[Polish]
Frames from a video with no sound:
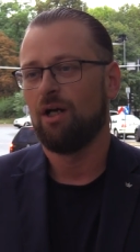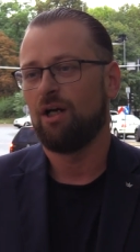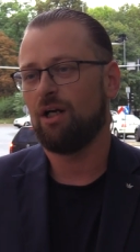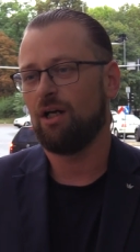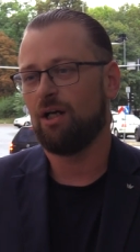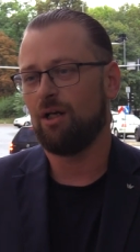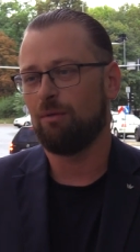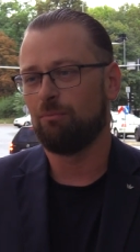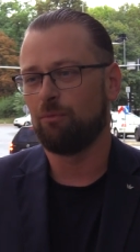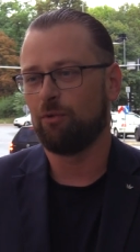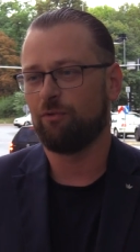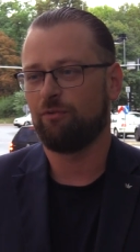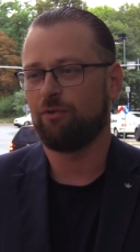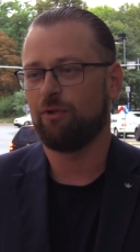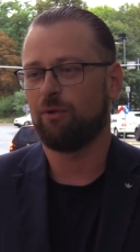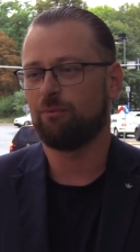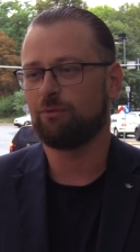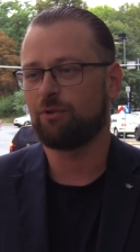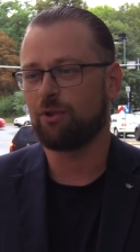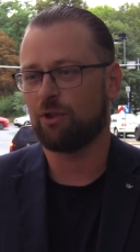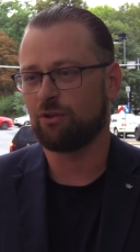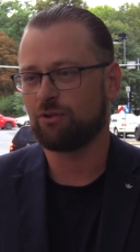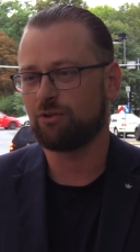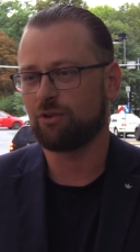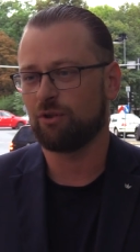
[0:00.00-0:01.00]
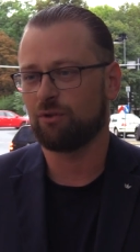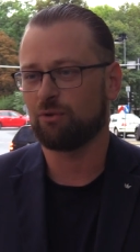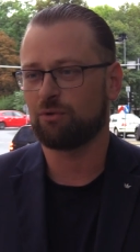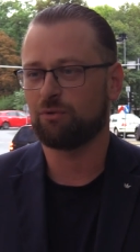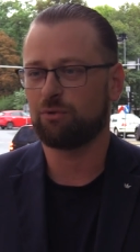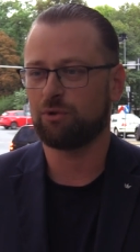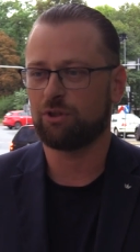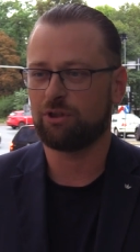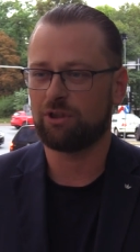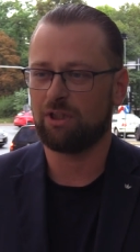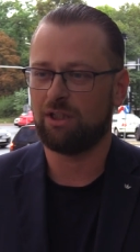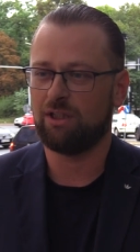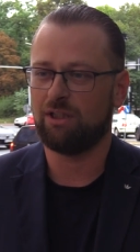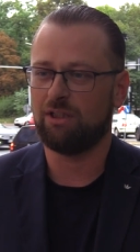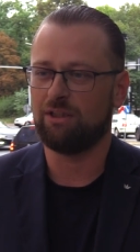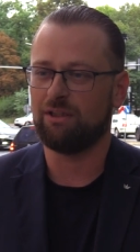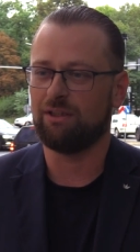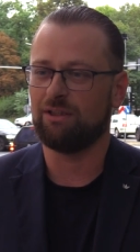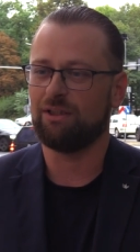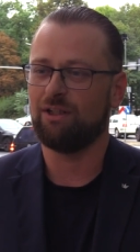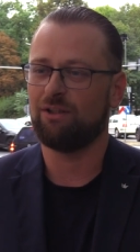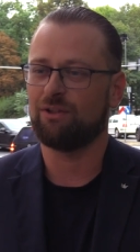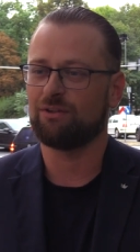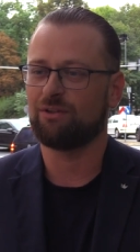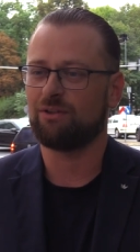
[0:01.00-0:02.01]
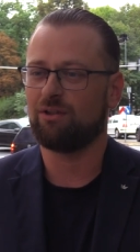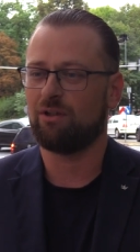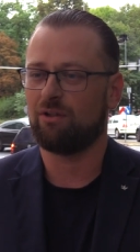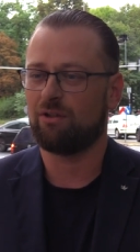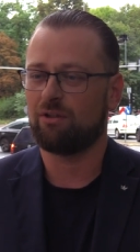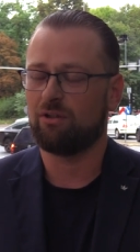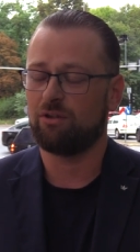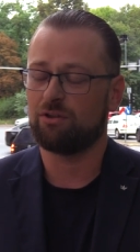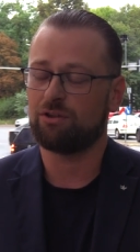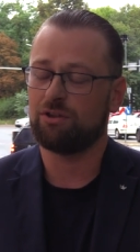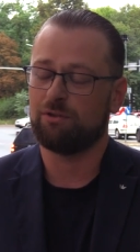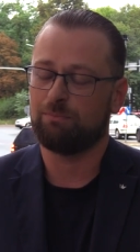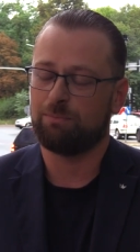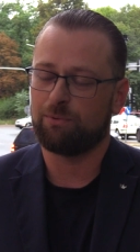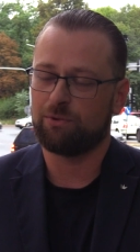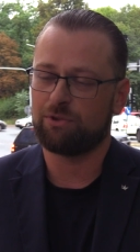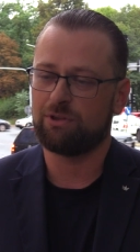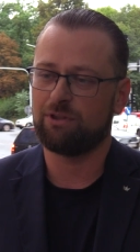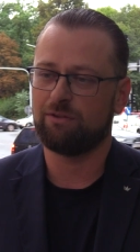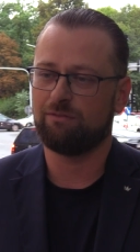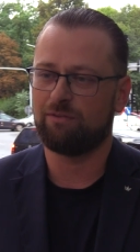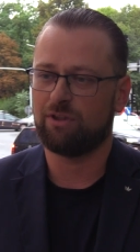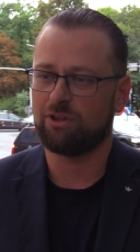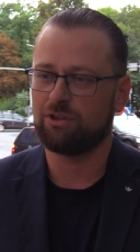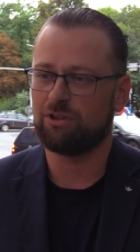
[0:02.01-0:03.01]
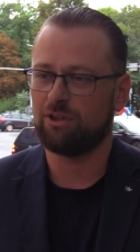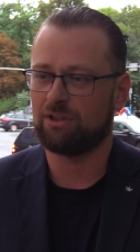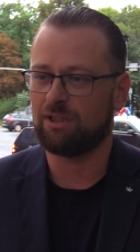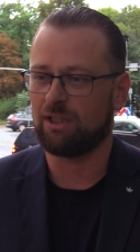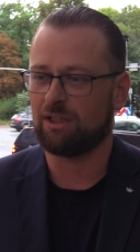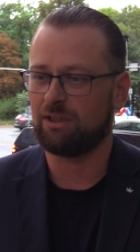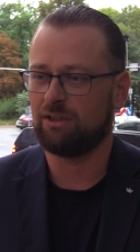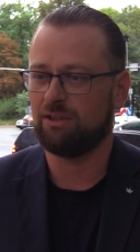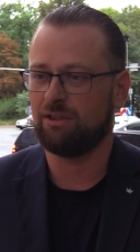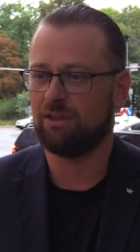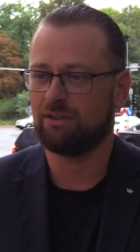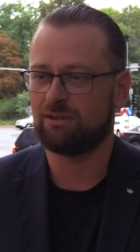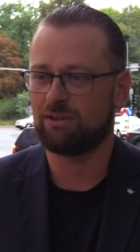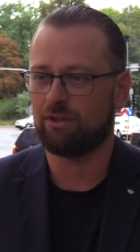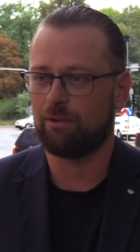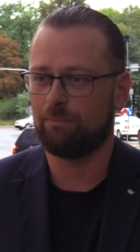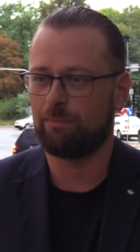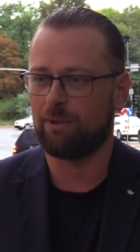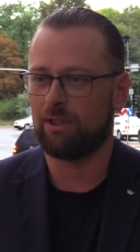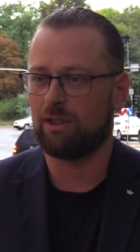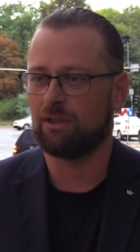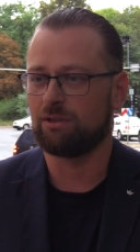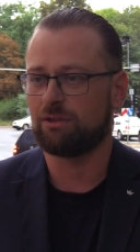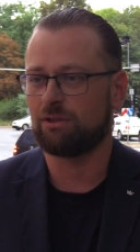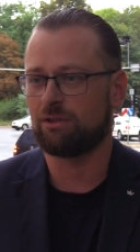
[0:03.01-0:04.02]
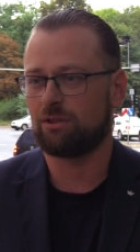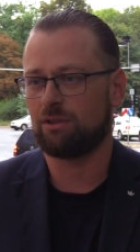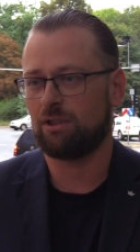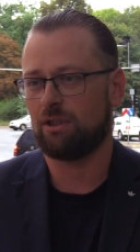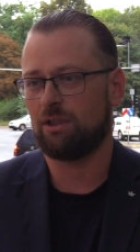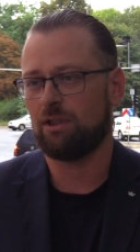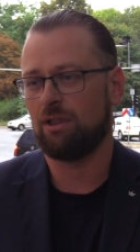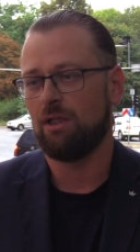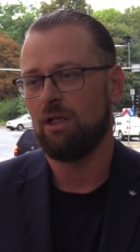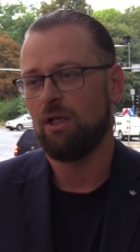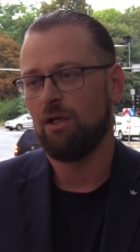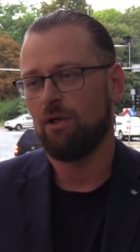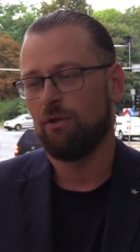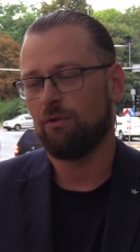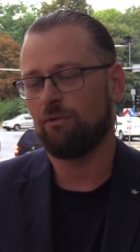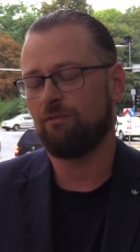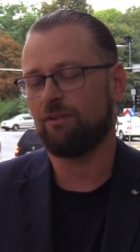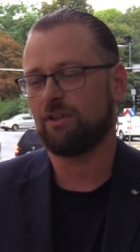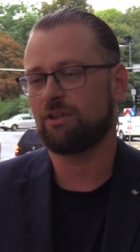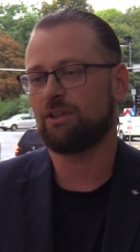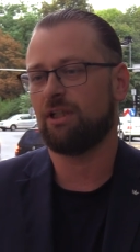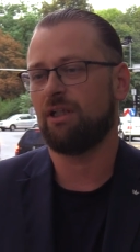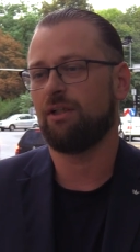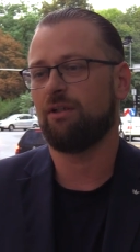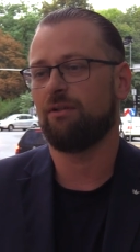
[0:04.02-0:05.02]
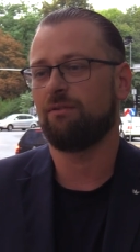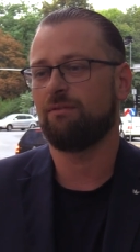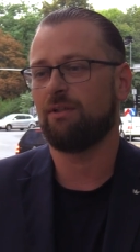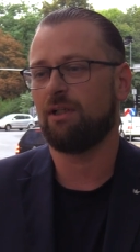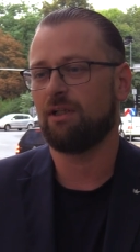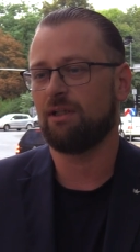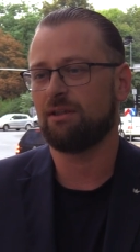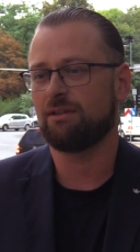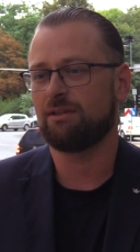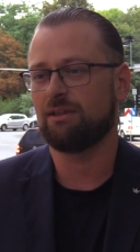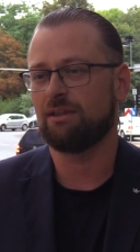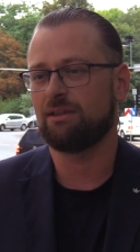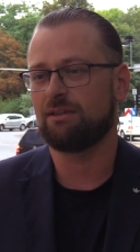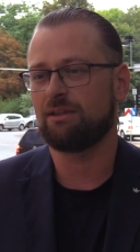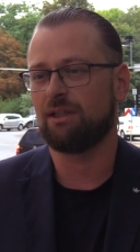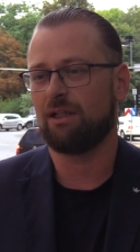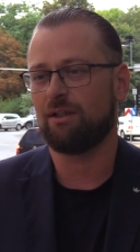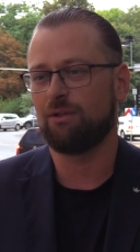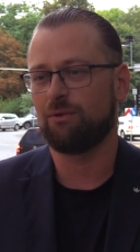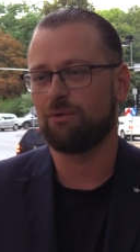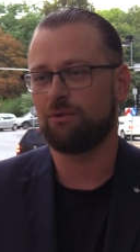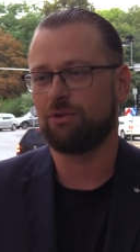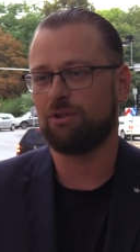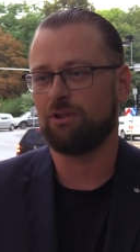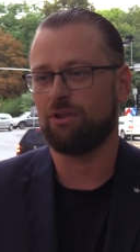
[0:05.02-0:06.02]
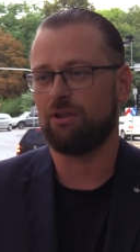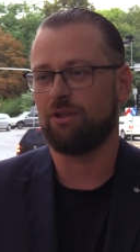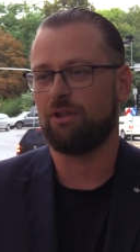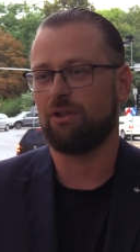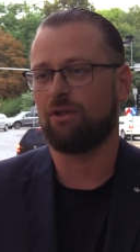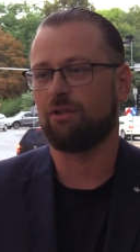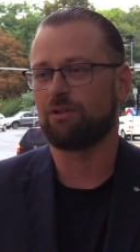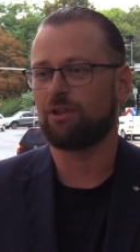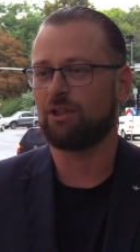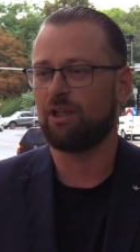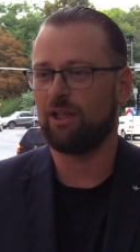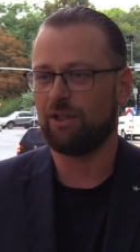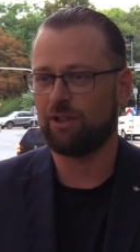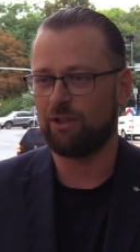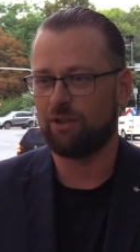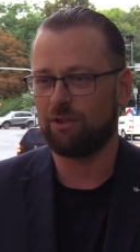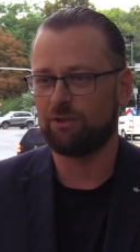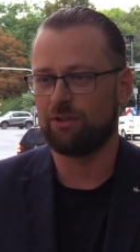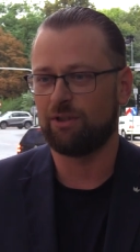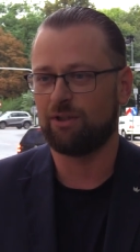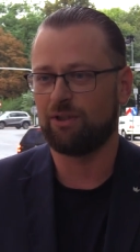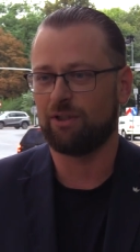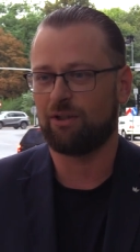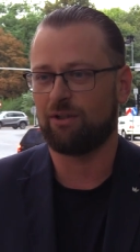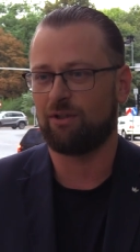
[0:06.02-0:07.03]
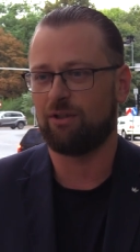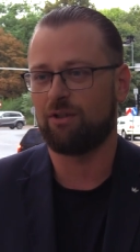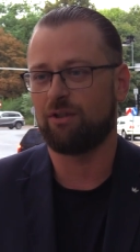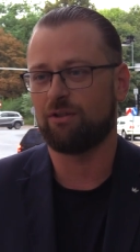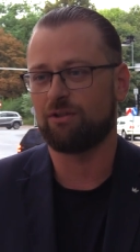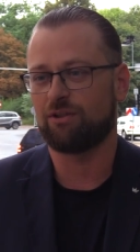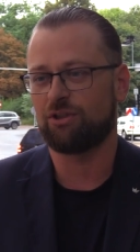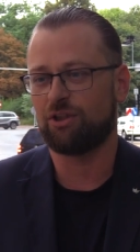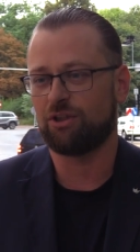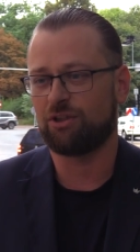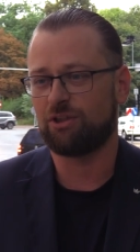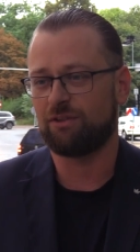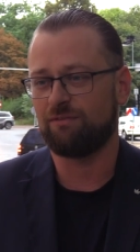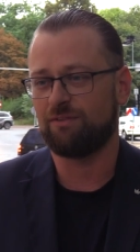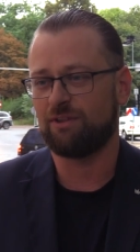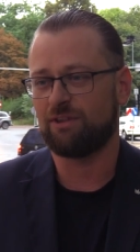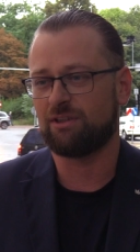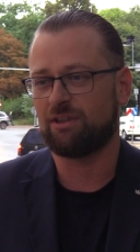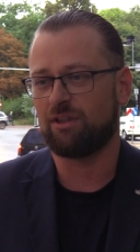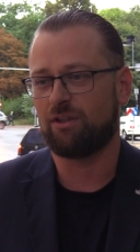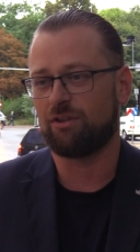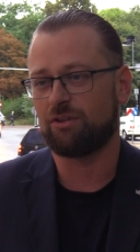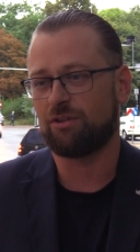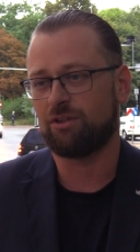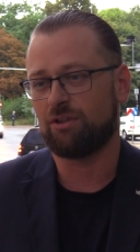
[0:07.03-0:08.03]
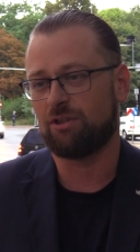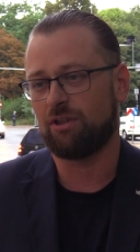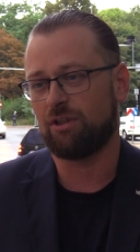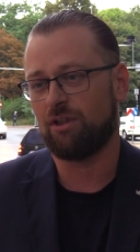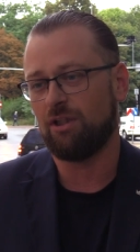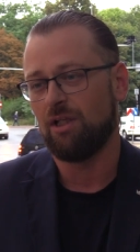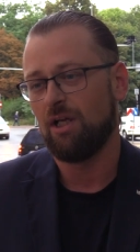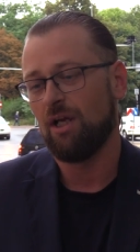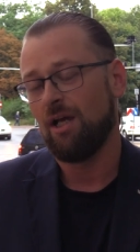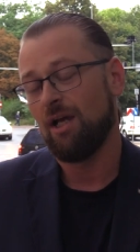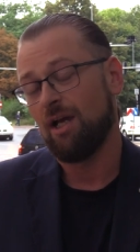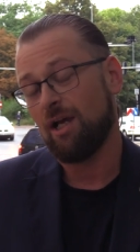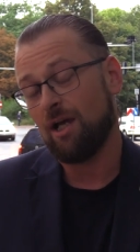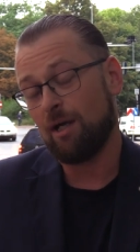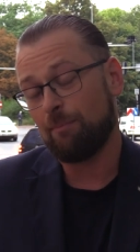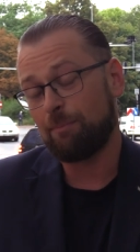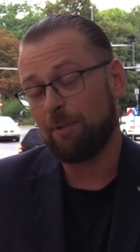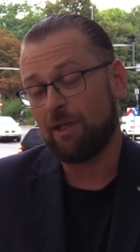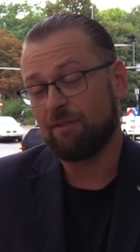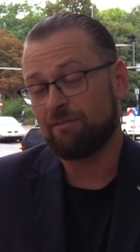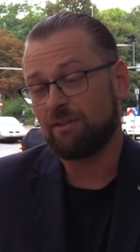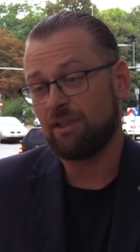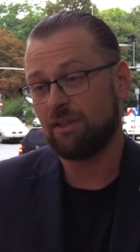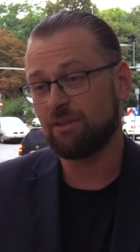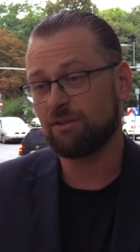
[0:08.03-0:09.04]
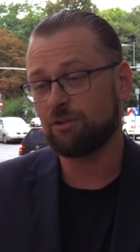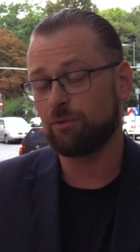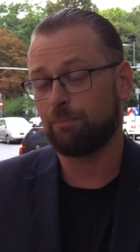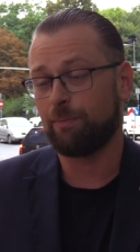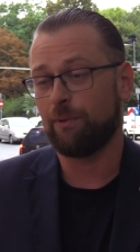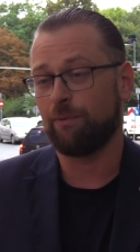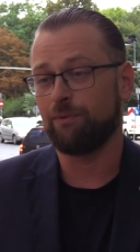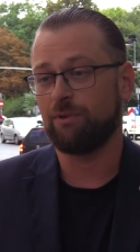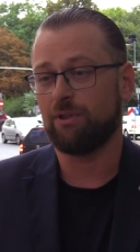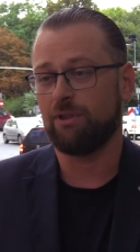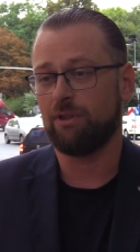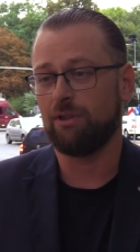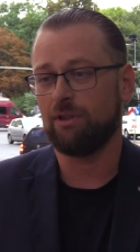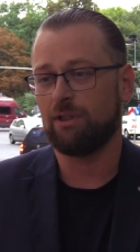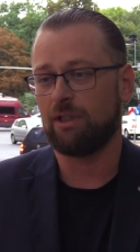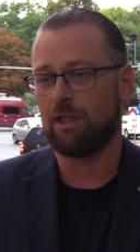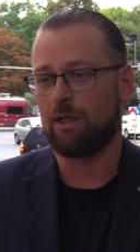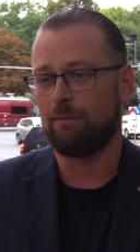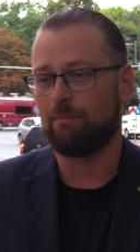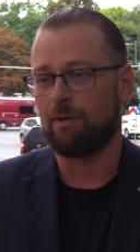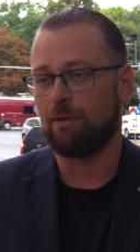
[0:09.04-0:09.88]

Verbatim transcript: e, mówią to, co usłyszeli od kogoś i później właśnie taki jest obraz, że uważają nas za ludzi odklejonych od rzeczywistości, a prawda jest zupełnie inna.